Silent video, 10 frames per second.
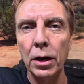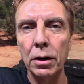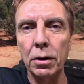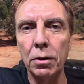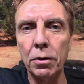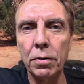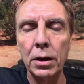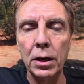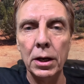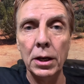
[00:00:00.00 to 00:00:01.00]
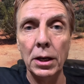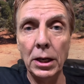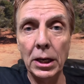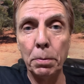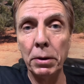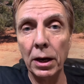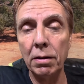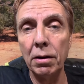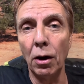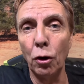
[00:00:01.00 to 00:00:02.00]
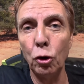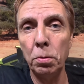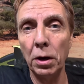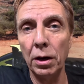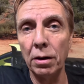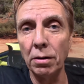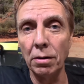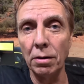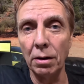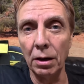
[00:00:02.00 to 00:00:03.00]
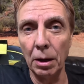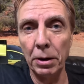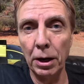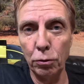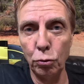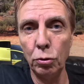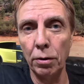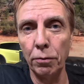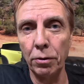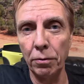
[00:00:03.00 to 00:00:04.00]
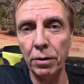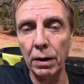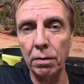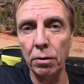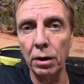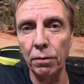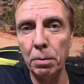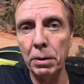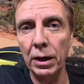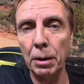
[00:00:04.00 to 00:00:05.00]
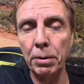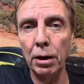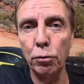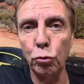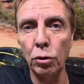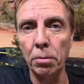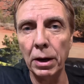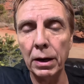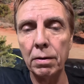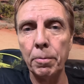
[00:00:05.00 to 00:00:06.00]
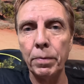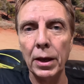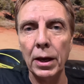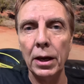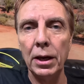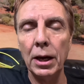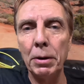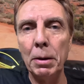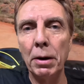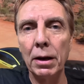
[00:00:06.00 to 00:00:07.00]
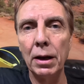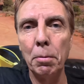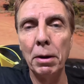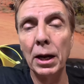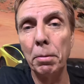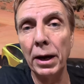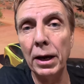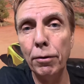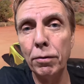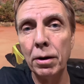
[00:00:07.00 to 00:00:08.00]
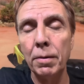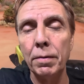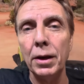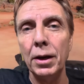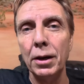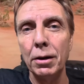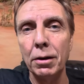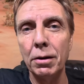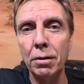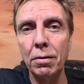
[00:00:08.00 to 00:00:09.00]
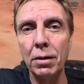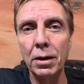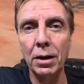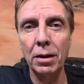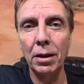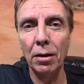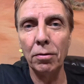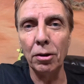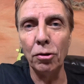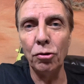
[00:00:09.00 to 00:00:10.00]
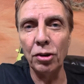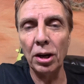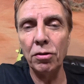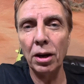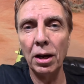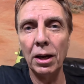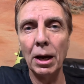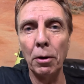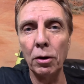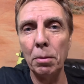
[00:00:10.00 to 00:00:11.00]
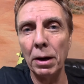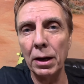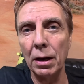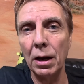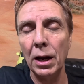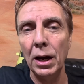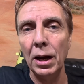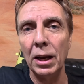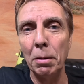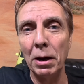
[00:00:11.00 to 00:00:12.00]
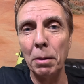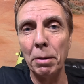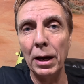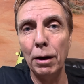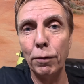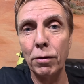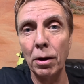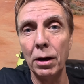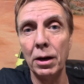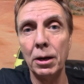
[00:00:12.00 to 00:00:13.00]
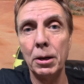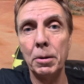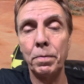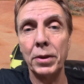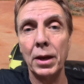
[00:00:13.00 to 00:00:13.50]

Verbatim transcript: Und ich berichte auch über Reparaturen von Fahrzeugen, wie man Reparaturen macht. Ich habe jemanden, der mir dabei hilft. Und äh, das ist JJ. Ich habe auch jemanden, der mir dabei hilft, ähm,